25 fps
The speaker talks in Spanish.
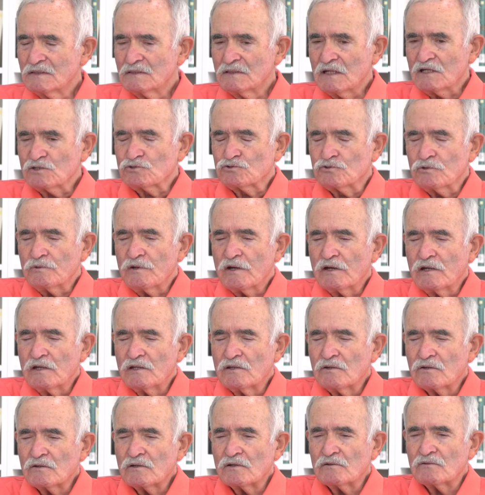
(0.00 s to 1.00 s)
Estuve
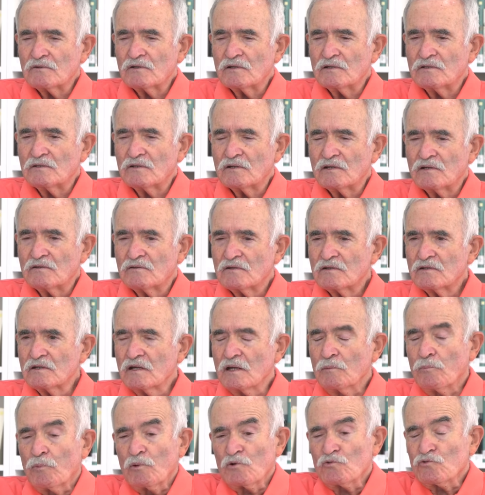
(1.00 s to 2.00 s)
quieto, quieto, quieto, quieto.
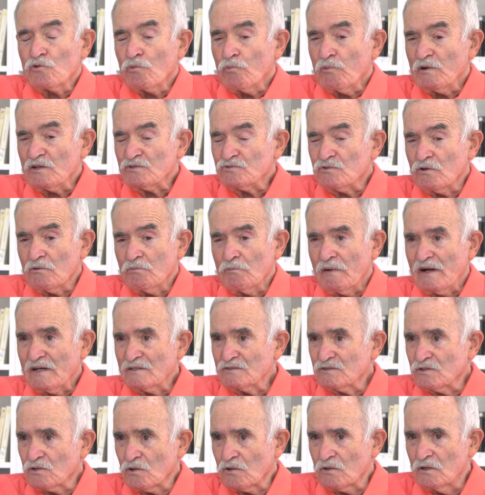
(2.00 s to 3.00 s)
Y por supuesto el
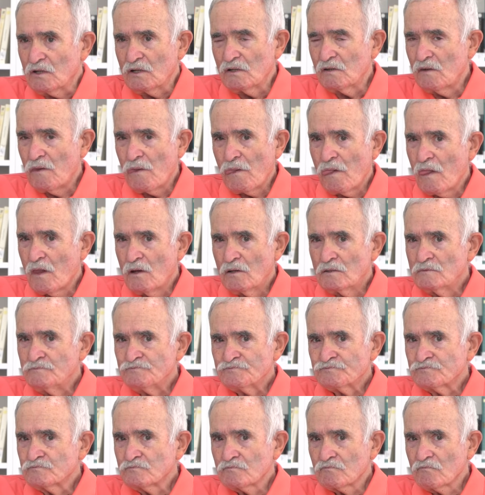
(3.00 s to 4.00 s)
maestro
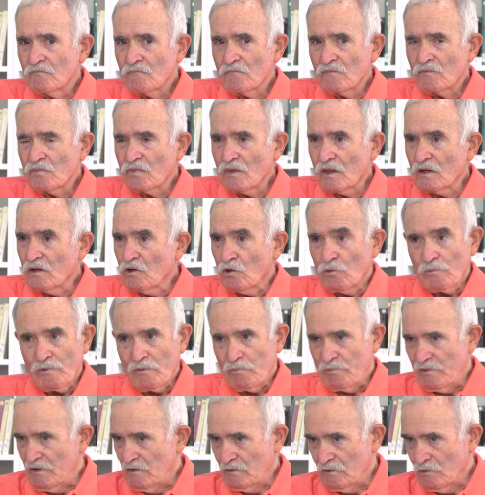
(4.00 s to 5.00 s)
no
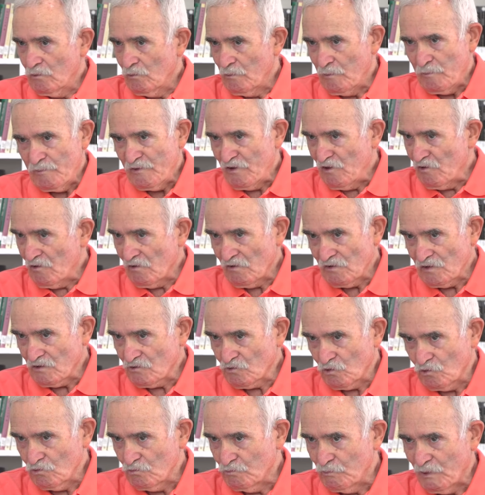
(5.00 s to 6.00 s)
me pidió
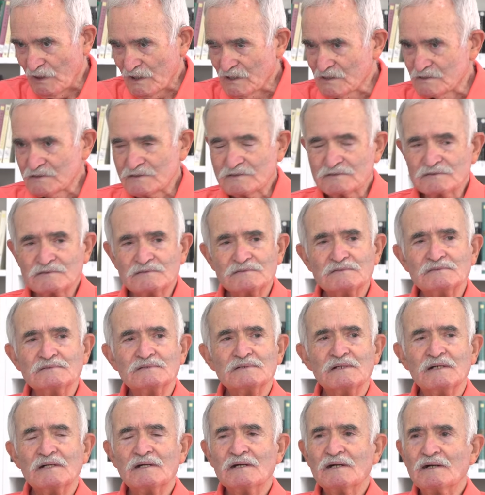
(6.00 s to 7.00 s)
disculpas
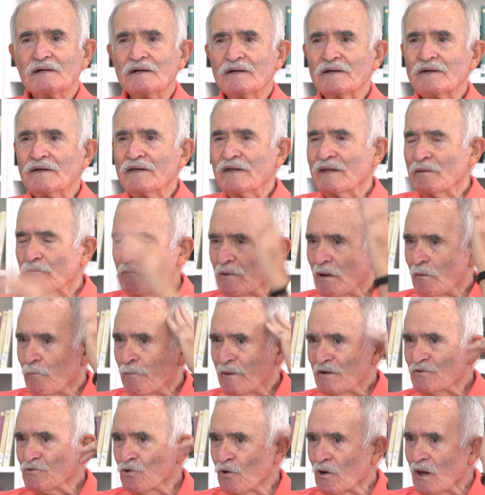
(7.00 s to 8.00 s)
ni me
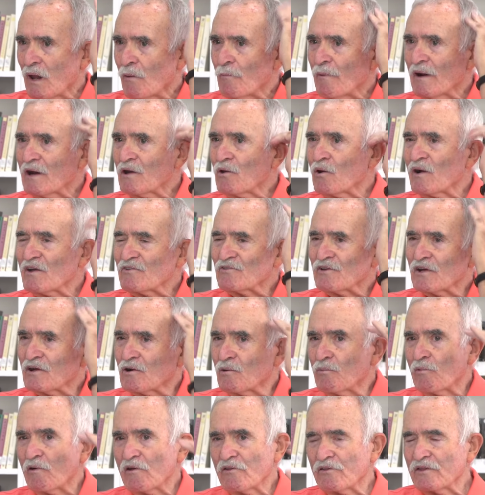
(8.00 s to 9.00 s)
pasó la mano así
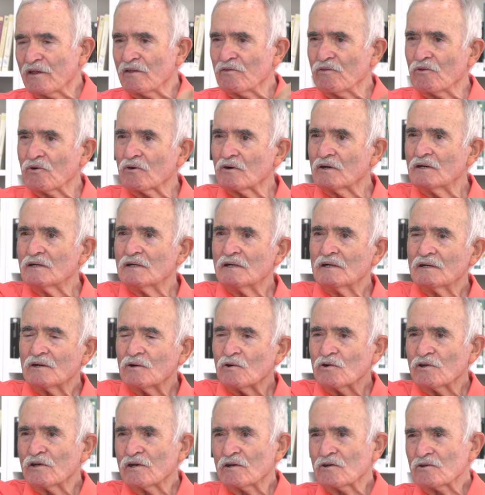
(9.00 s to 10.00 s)
como diciendo,
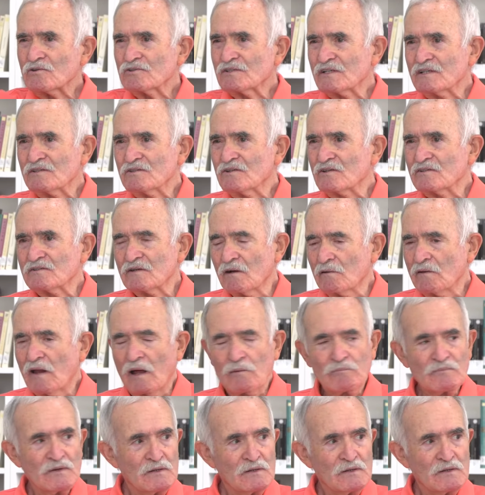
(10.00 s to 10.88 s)
oye, lo siento, chaval.